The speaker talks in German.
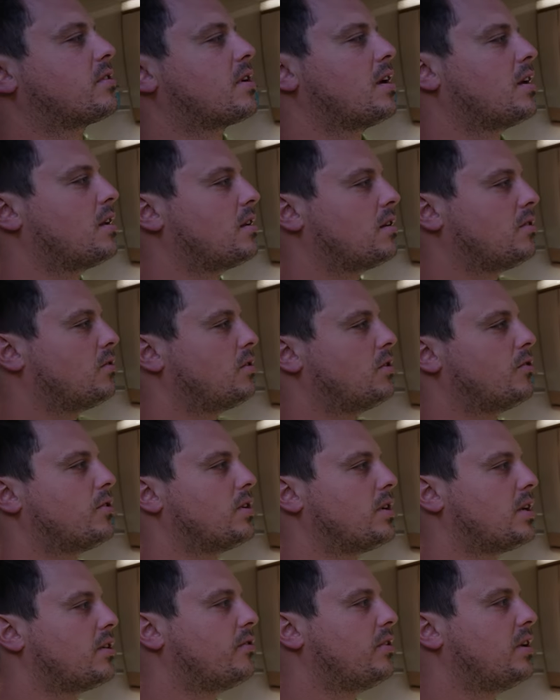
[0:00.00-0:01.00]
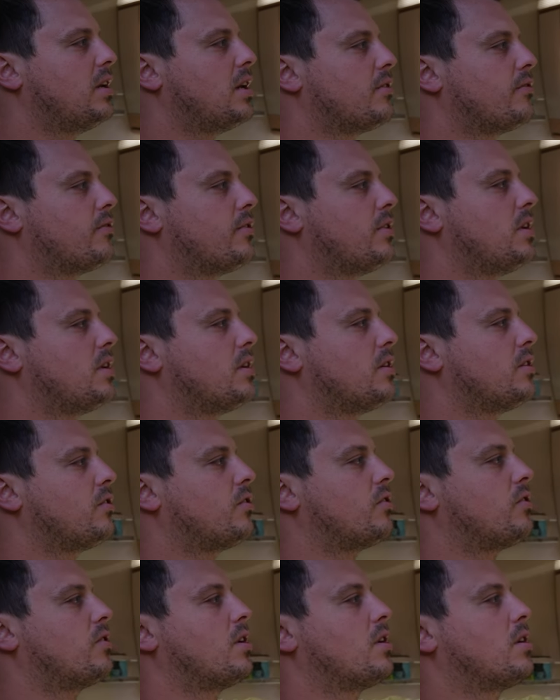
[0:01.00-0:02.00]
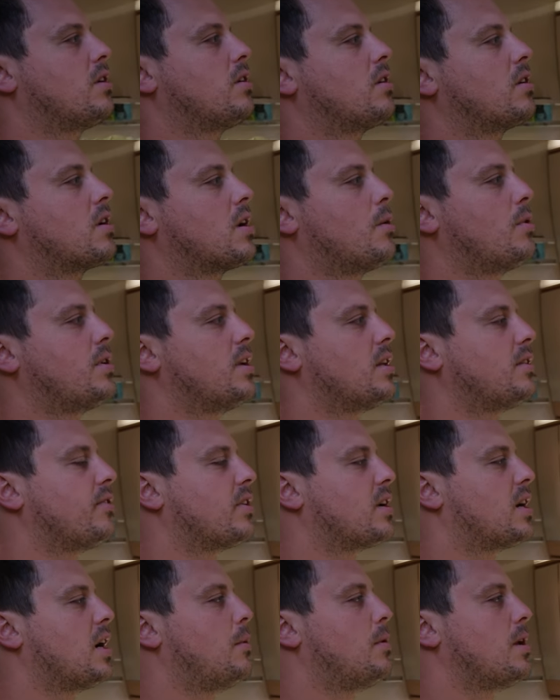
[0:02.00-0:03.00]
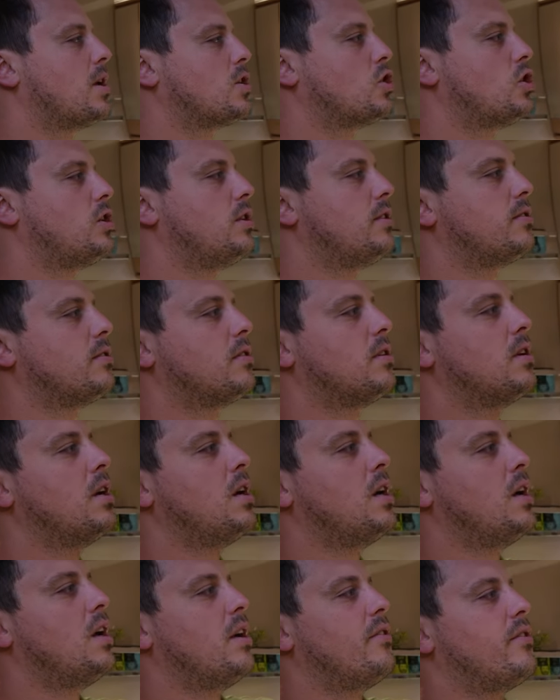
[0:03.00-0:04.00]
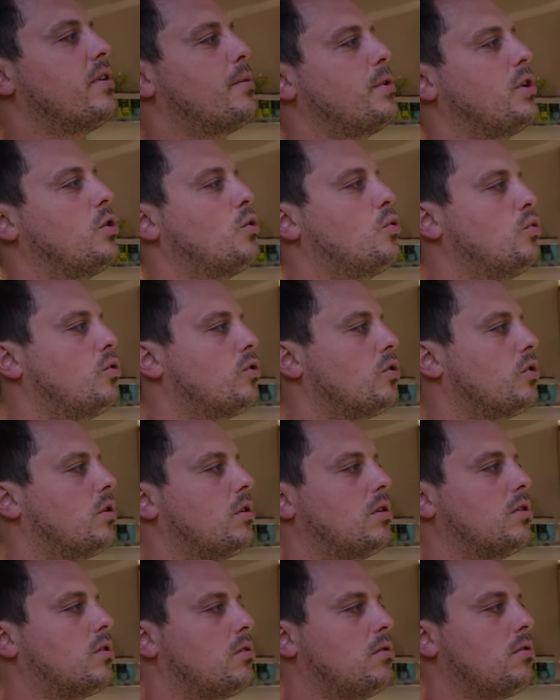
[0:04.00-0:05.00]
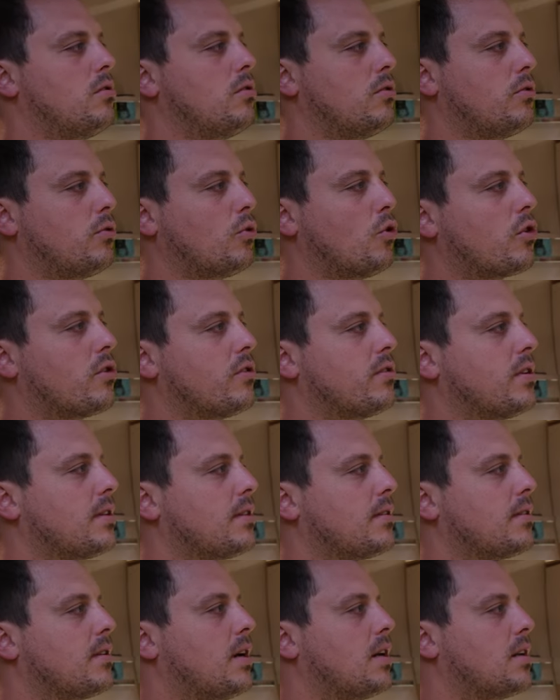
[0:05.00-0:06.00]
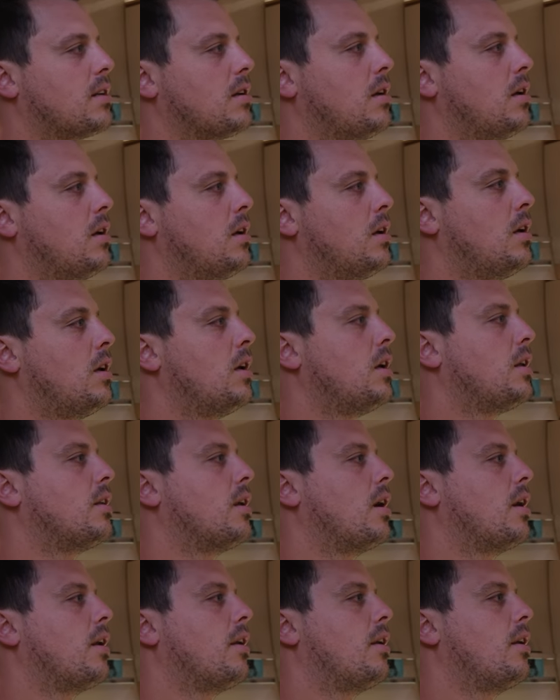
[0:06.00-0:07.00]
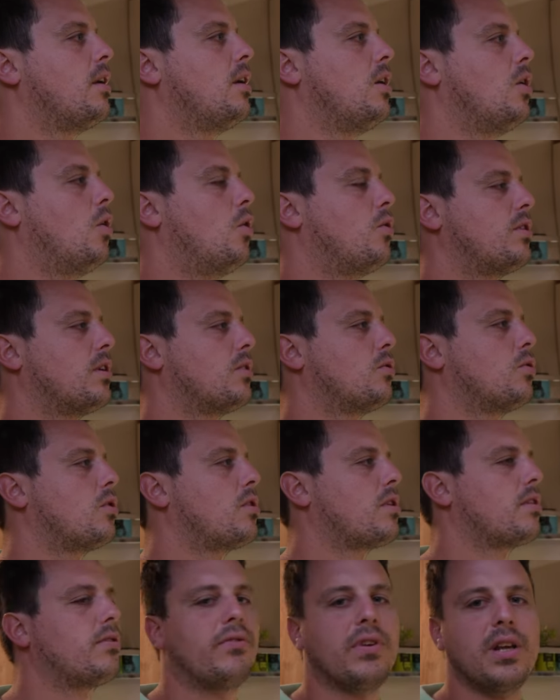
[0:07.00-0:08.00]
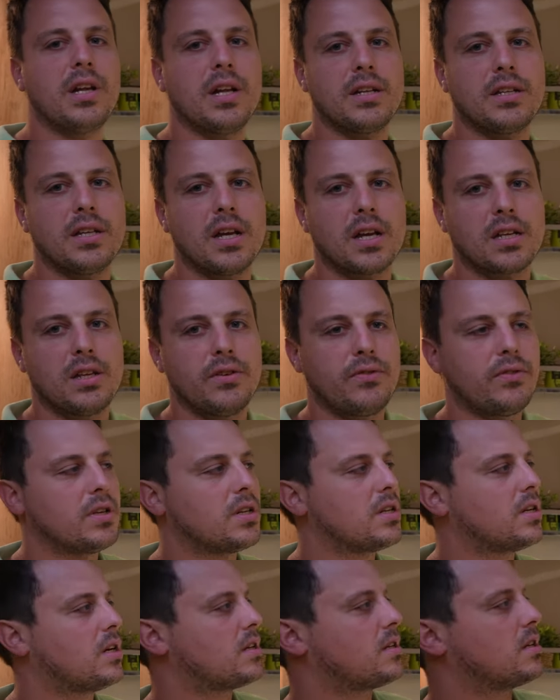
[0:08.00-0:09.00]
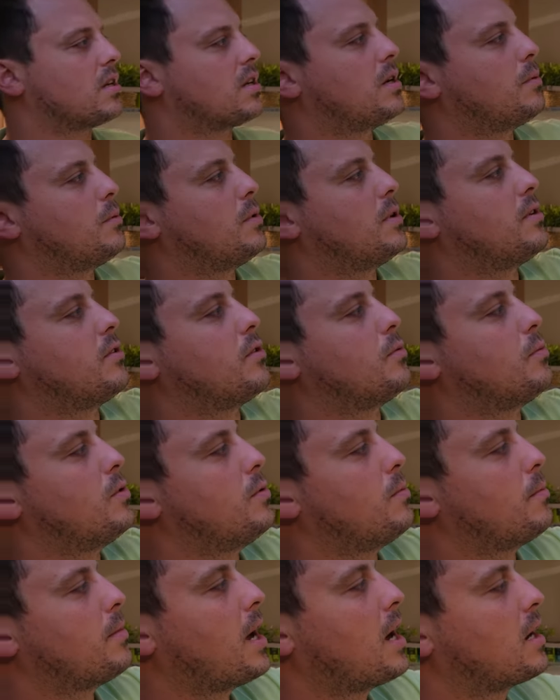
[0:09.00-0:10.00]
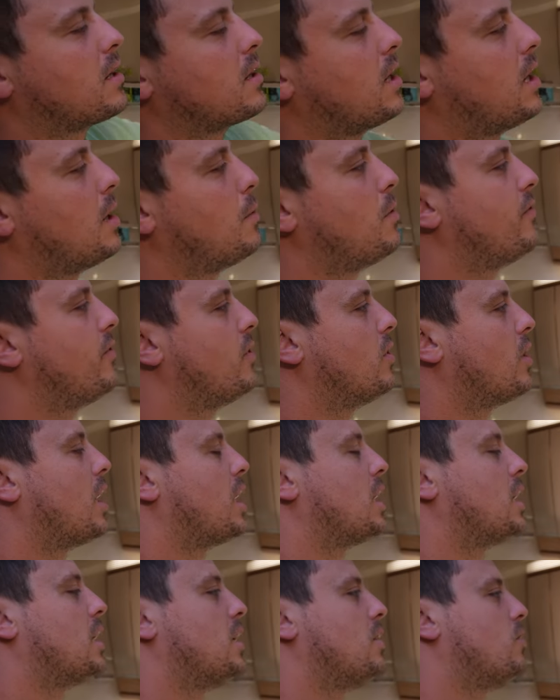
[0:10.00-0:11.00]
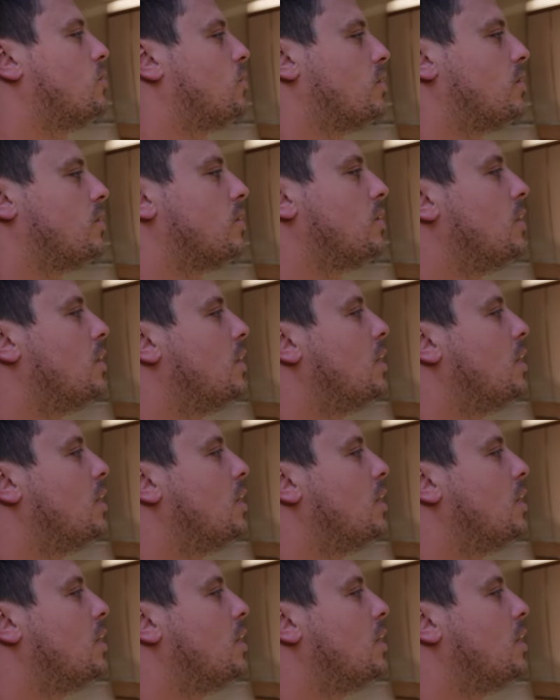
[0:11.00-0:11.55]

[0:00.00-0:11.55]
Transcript: kein oder nicht WLAN-fähig ist, dann kann man Netzwerkkabel anschließen. Wenn man den Router zurückgesetzt hat, dann und, oder das WLAN deaktiviert hat, dann kann man nochmal mit dem nahen Kabel wieder rangehen und